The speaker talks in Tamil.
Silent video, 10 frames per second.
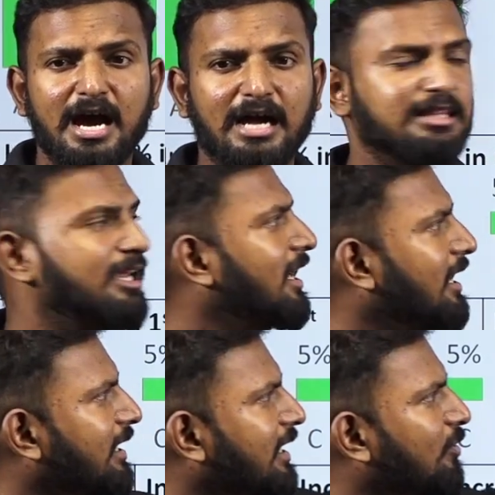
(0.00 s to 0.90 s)
அதில்
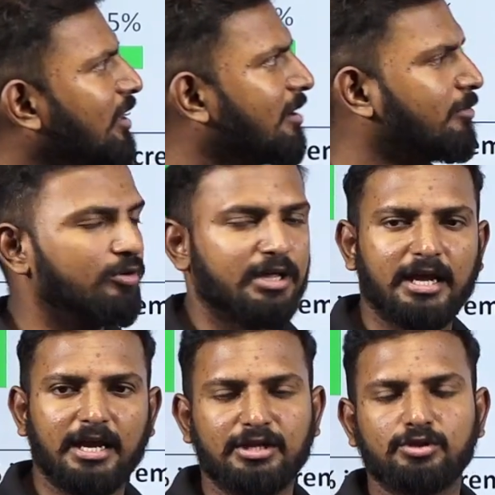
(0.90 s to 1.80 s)
டியோடைய அமௌண்ட்டை
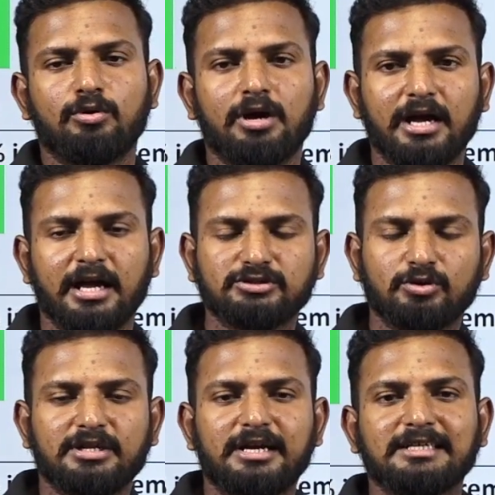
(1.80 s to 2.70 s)
எடுத்துக்கோங்க ஸோ
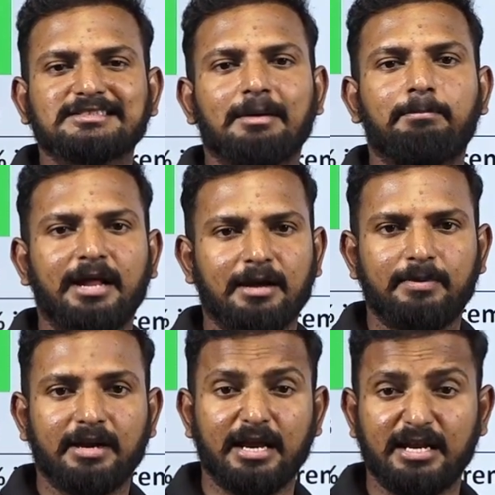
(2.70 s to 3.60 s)
இது ரெண்டையும் சப்ராக்
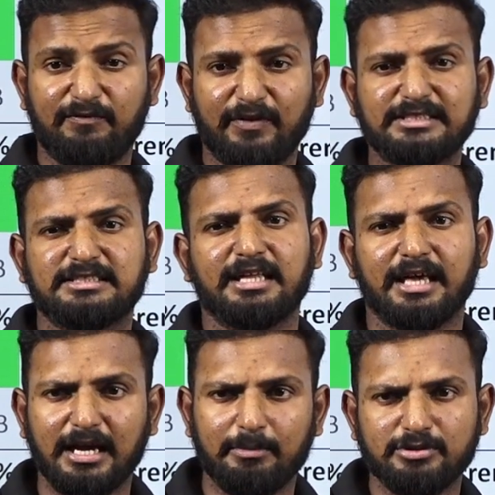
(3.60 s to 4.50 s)
பண்ணுங்க டிஃப்ரென்ஸ்
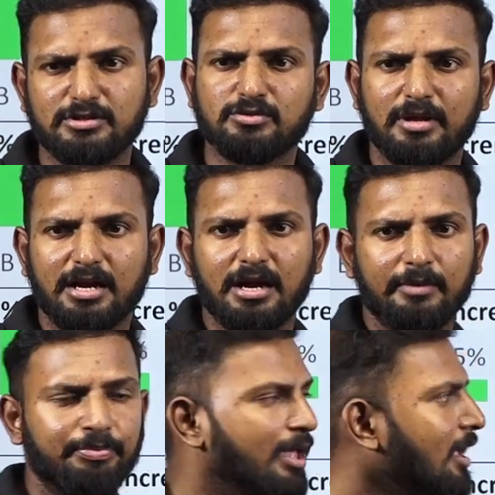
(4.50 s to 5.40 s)
எடுங்க அப்படின்னு சொல்லி
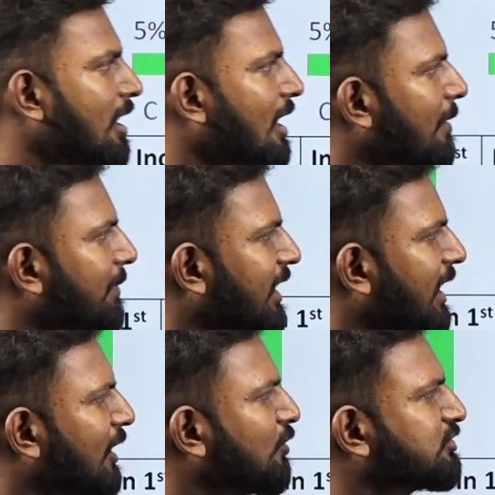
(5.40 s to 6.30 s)
சொல்லியிருக்காங்க அப்போ
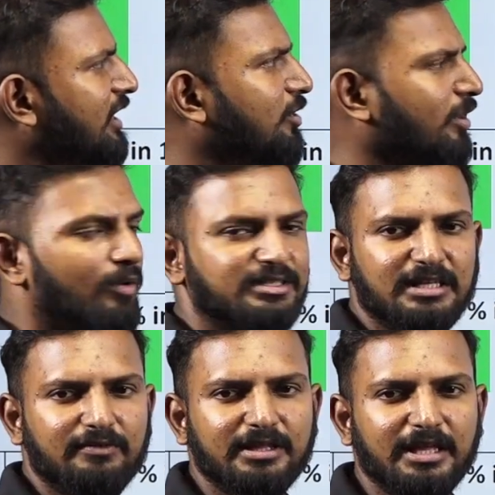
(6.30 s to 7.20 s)
ஏக்கும் சிக்கும் எவ்வளோ
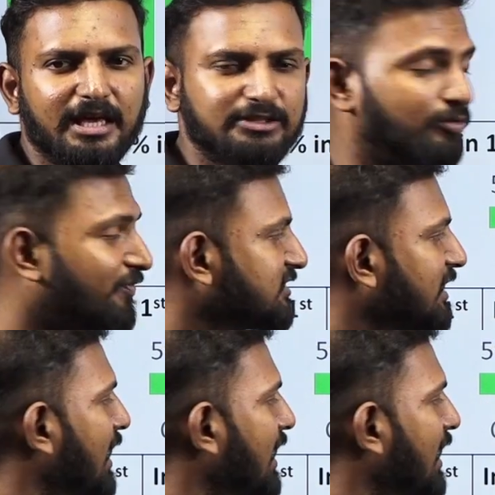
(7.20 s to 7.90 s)
சார் வருது ஸோ ஃபஸ்ட்டு